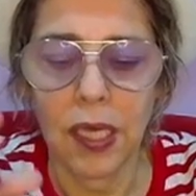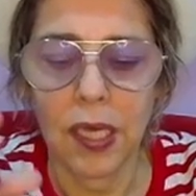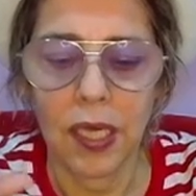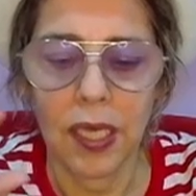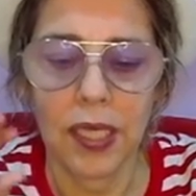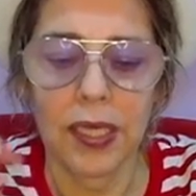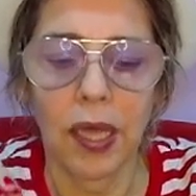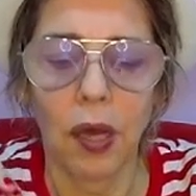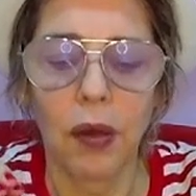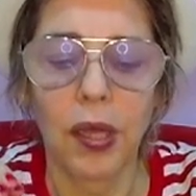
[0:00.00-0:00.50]

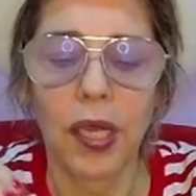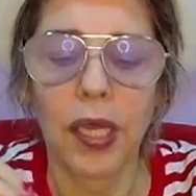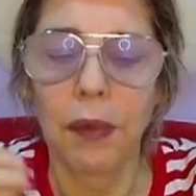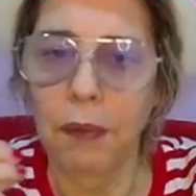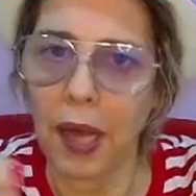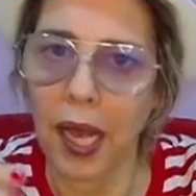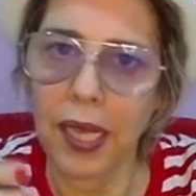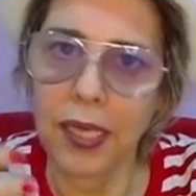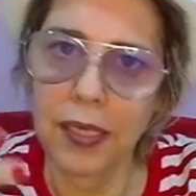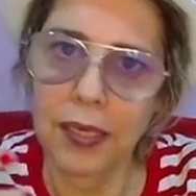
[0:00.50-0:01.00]
Então, e
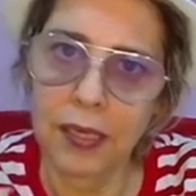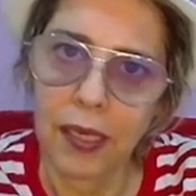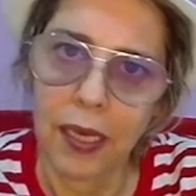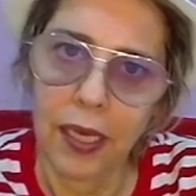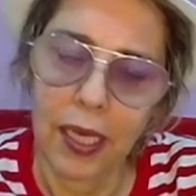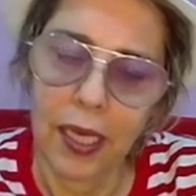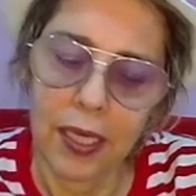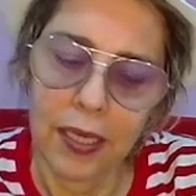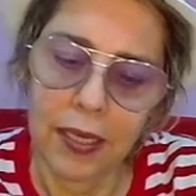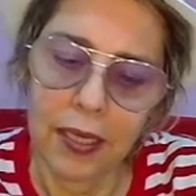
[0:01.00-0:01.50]
mais,
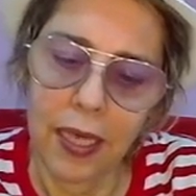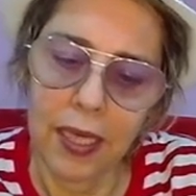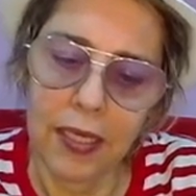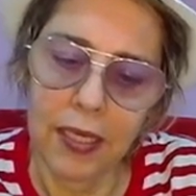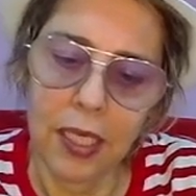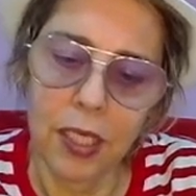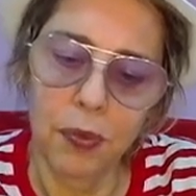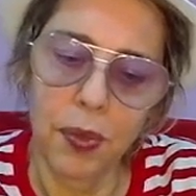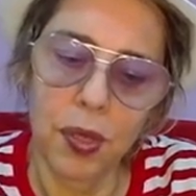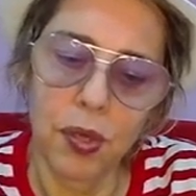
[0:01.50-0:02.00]
esse,
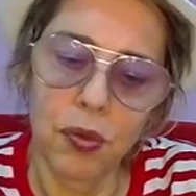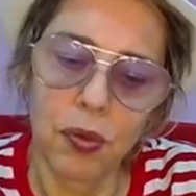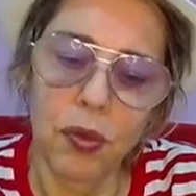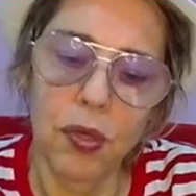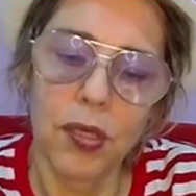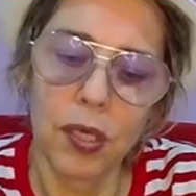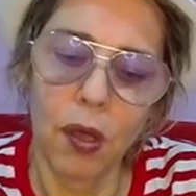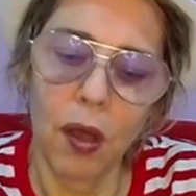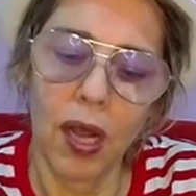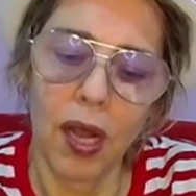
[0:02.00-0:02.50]
essas
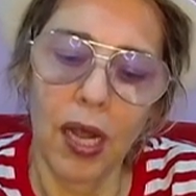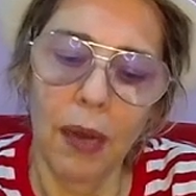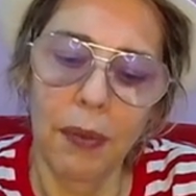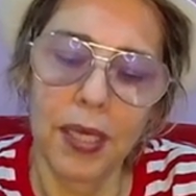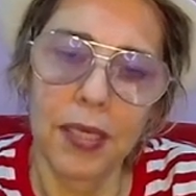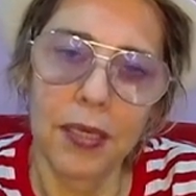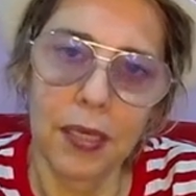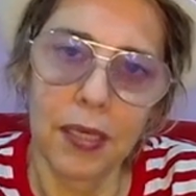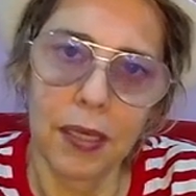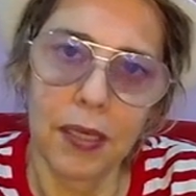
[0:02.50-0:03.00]
pessoas que eu acabei
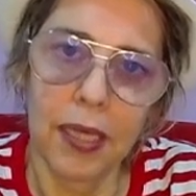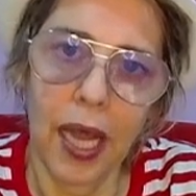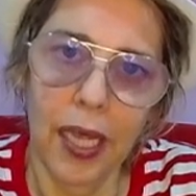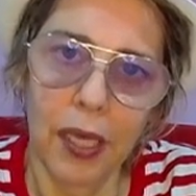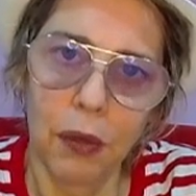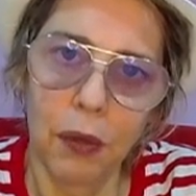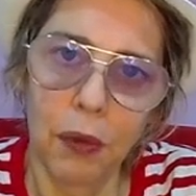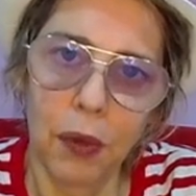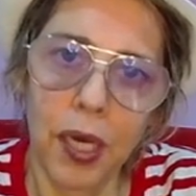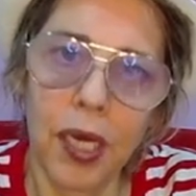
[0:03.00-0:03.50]
de citar aí
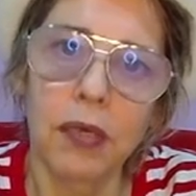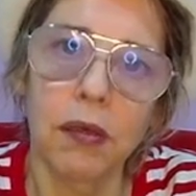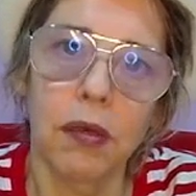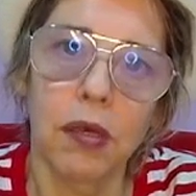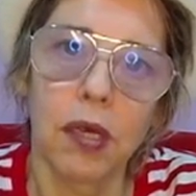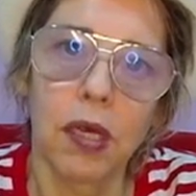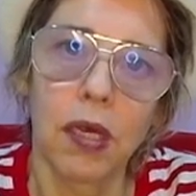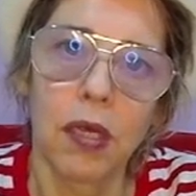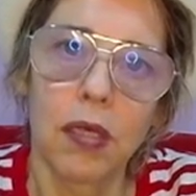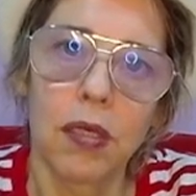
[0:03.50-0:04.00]
o ano,
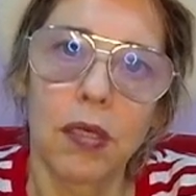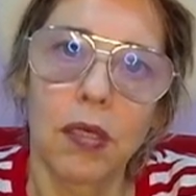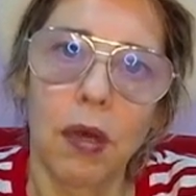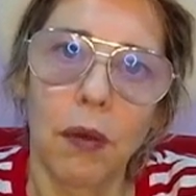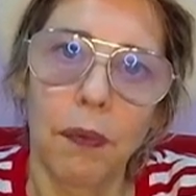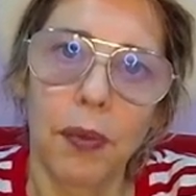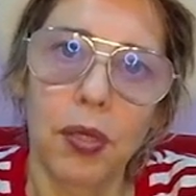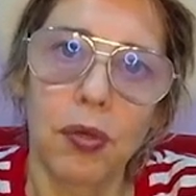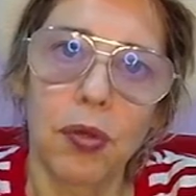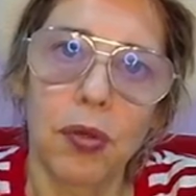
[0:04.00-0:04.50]
são
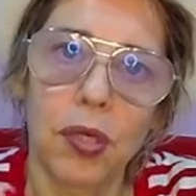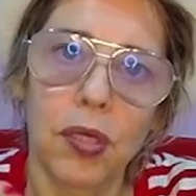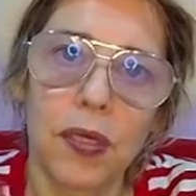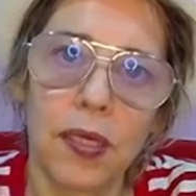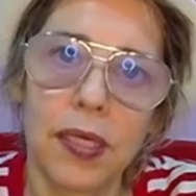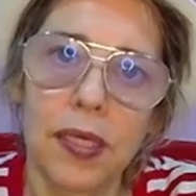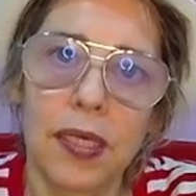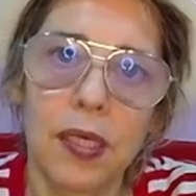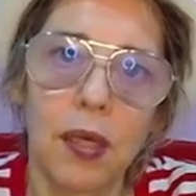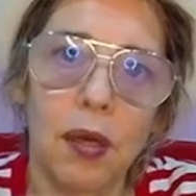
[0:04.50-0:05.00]
pessoas que
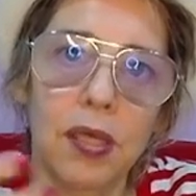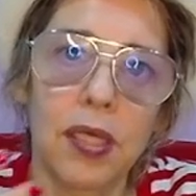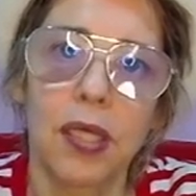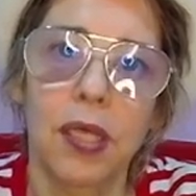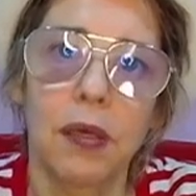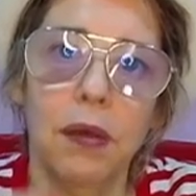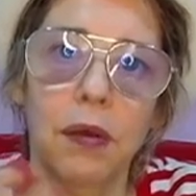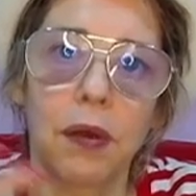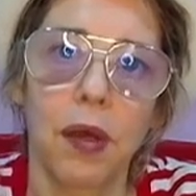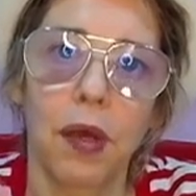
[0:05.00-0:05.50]
estão
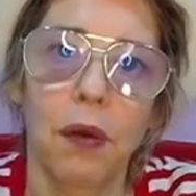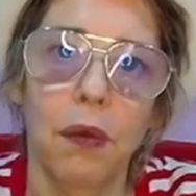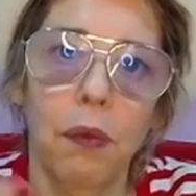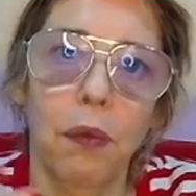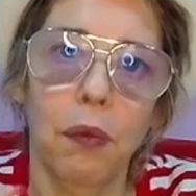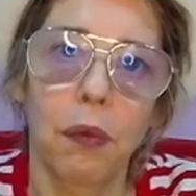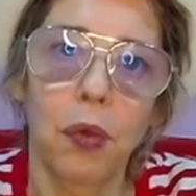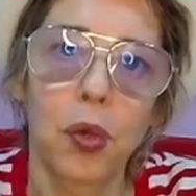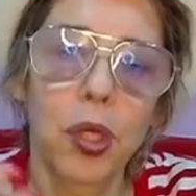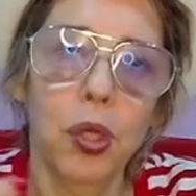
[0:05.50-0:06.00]
assim,
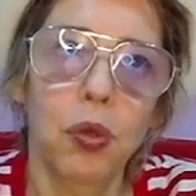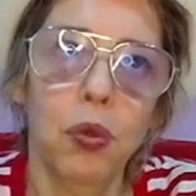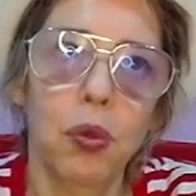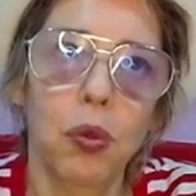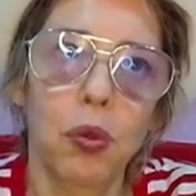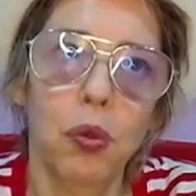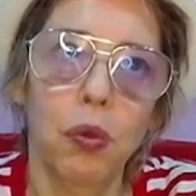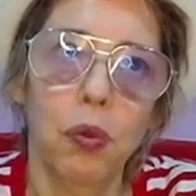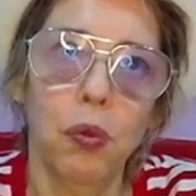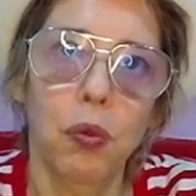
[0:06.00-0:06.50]
muito,
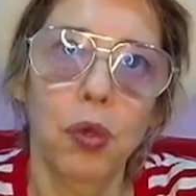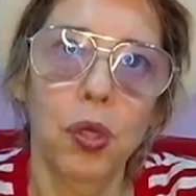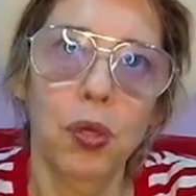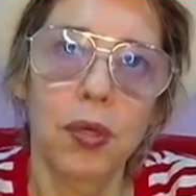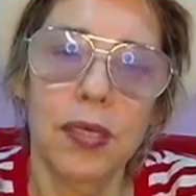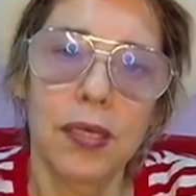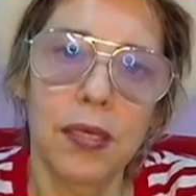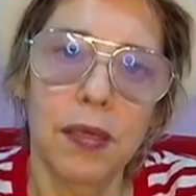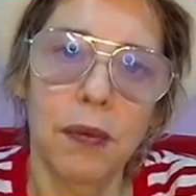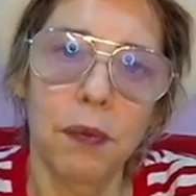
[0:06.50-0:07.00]
muito,
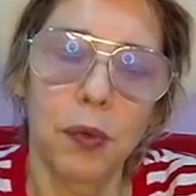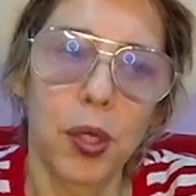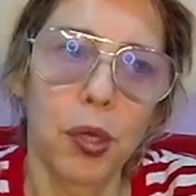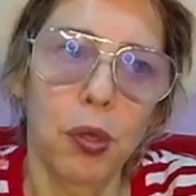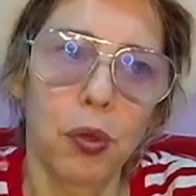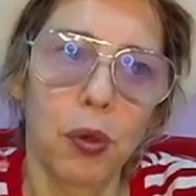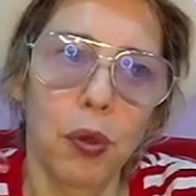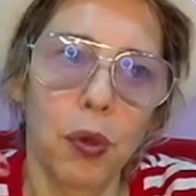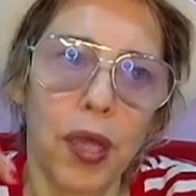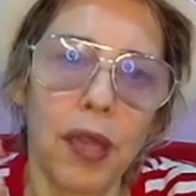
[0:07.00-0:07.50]

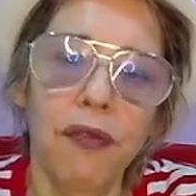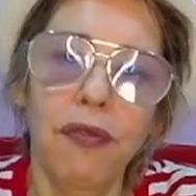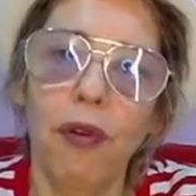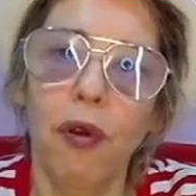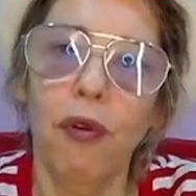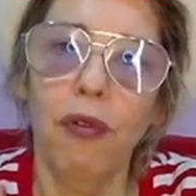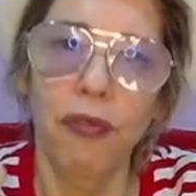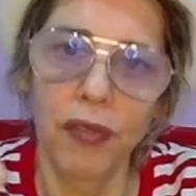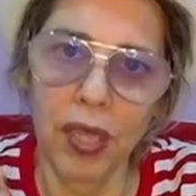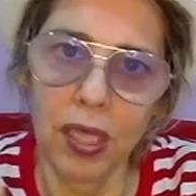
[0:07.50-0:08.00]
muito
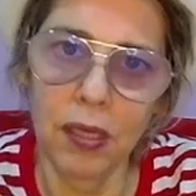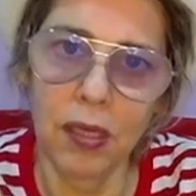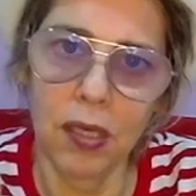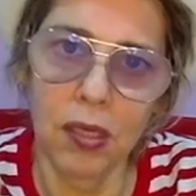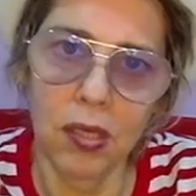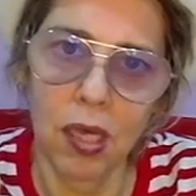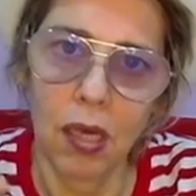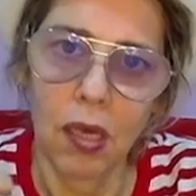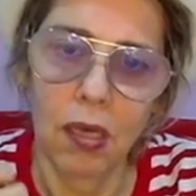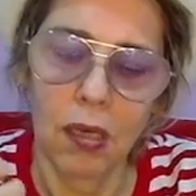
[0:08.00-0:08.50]

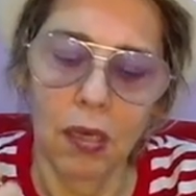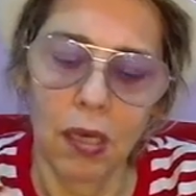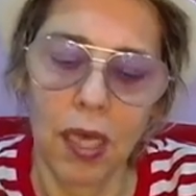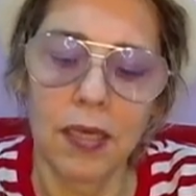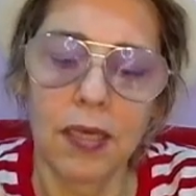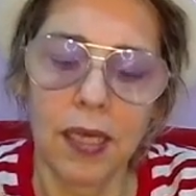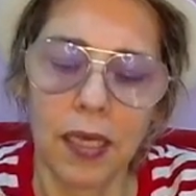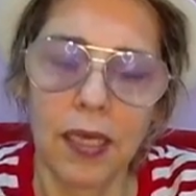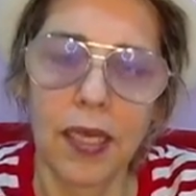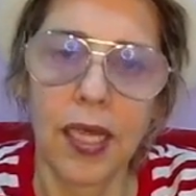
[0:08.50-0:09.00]
envolvidas
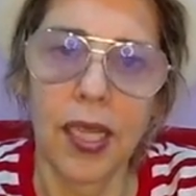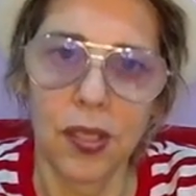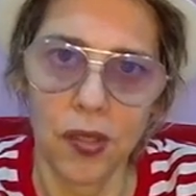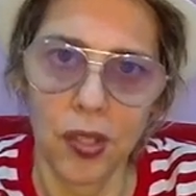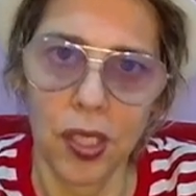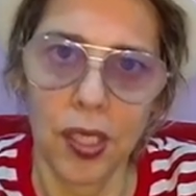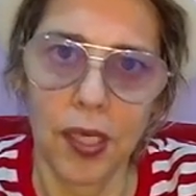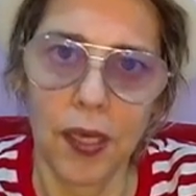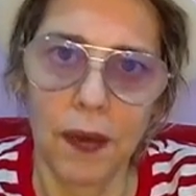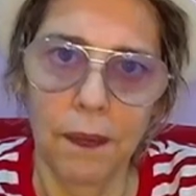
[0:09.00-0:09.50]
nessa
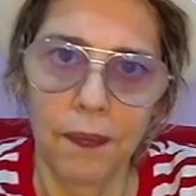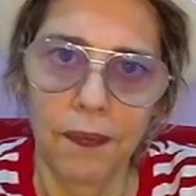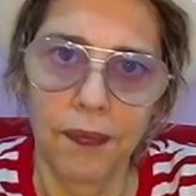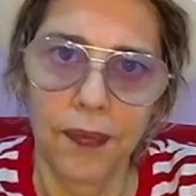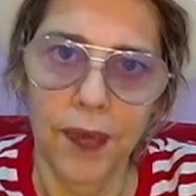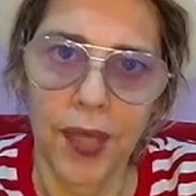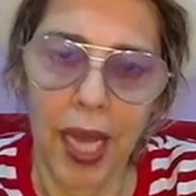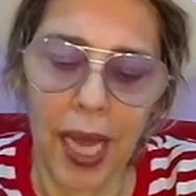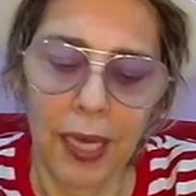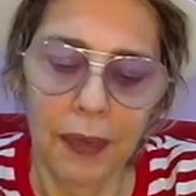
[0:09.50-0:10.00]
energia,
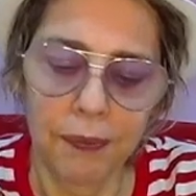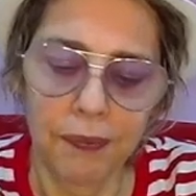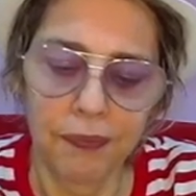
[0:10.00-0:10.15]
tá?